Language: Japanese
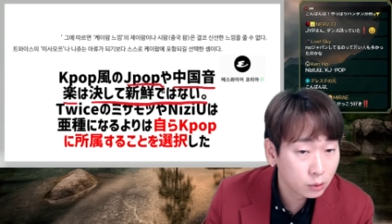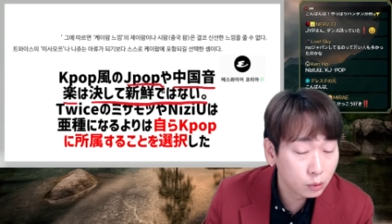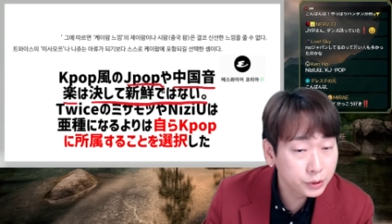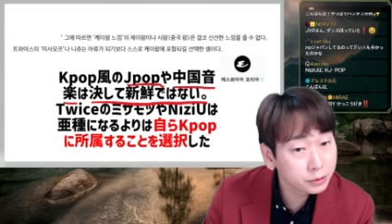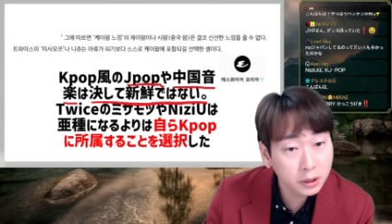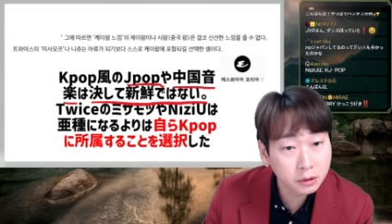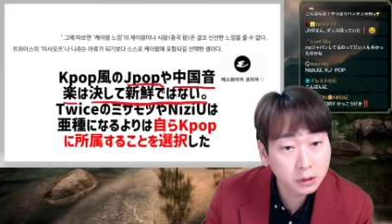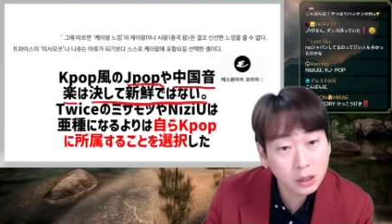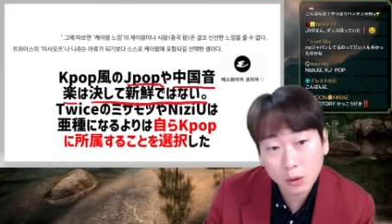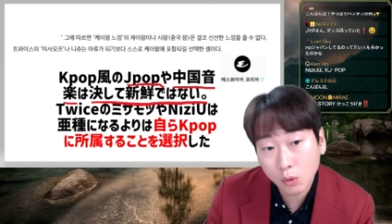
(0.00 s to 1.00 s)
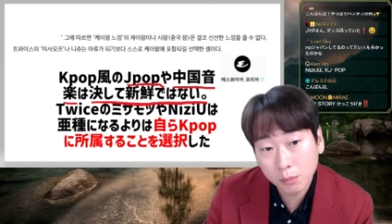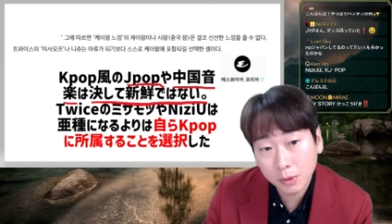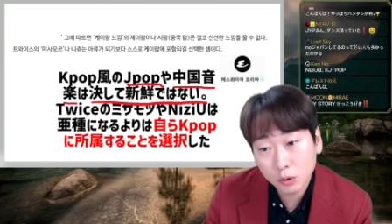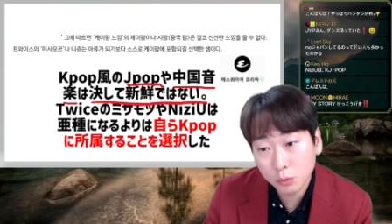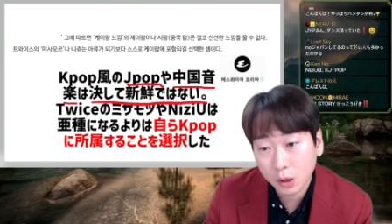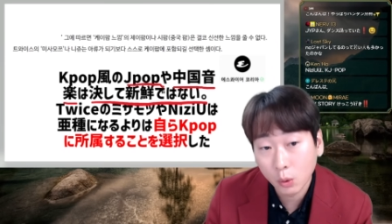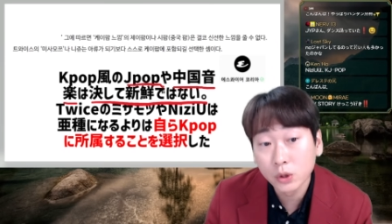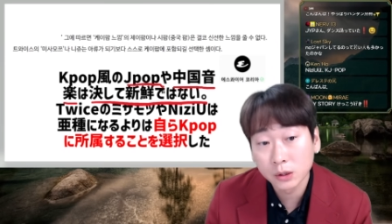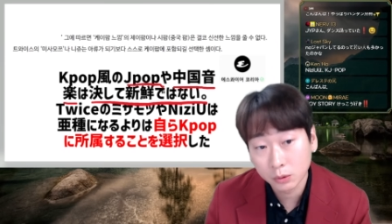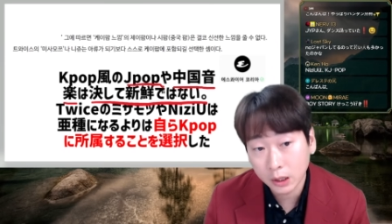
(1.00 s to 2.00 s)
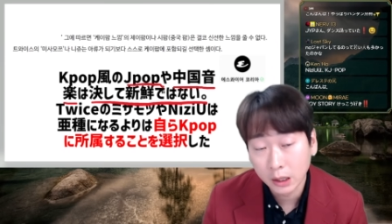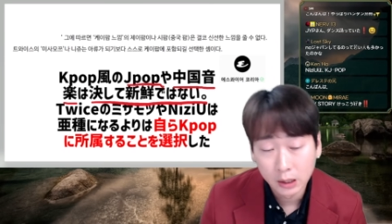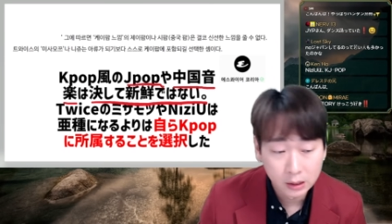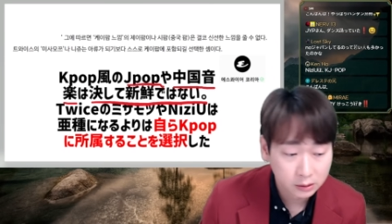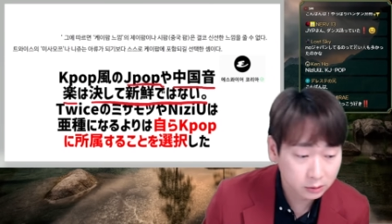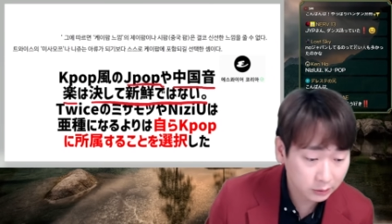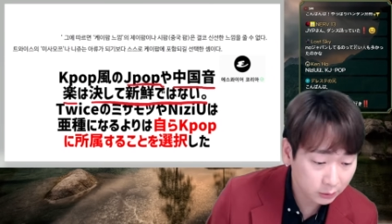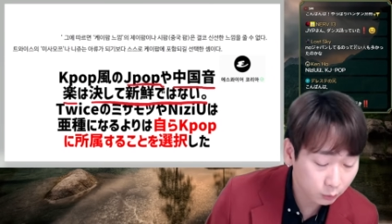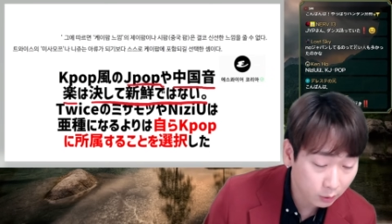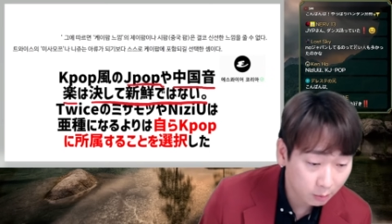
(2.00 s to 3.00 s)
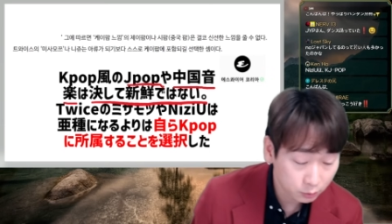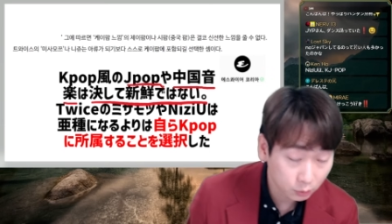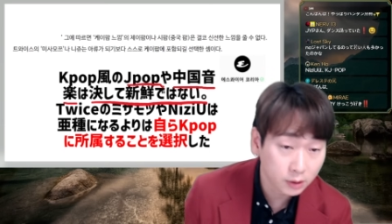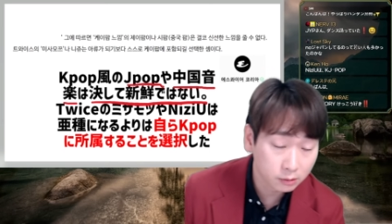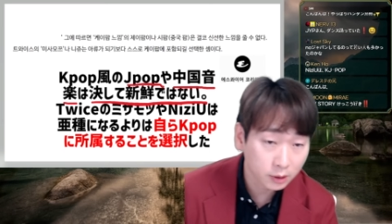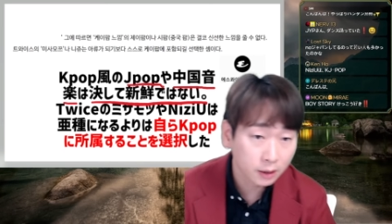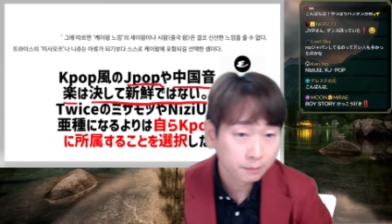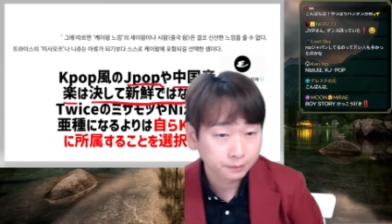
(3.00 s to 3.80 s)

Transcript: 美味しくないんだよね。なんか本場のものが美味しいよね。寿司とかもそうですよね。